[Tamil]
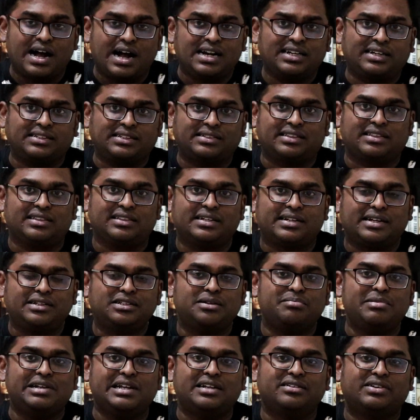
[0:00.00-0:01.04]
காலகட்டத்தில்
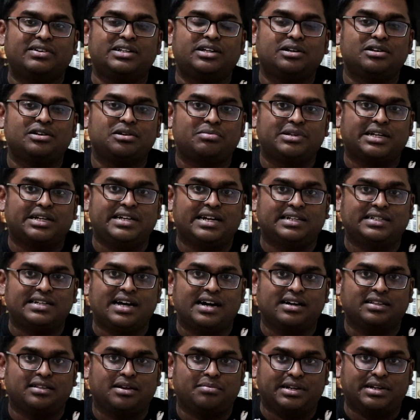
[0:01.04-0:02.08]
ரெண்டு மில்லியன் மில்லியன் வருடங்களுக்கு முன்னாடி என்ன
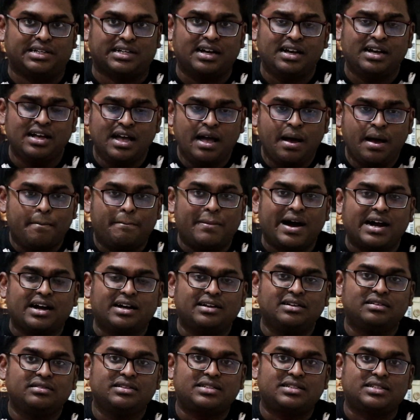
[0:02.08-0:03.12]
ஆகுது அப்படின்னா
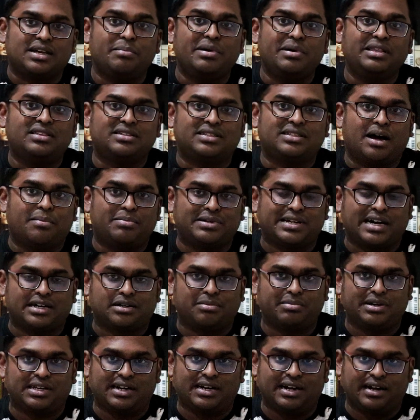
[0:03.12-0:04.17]
மக்கள் வந்து சமைத்து சாப்பிட
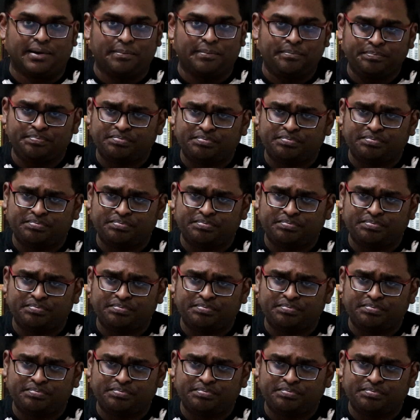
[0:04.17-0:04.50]
ஆரம்பிக்கிறாங்க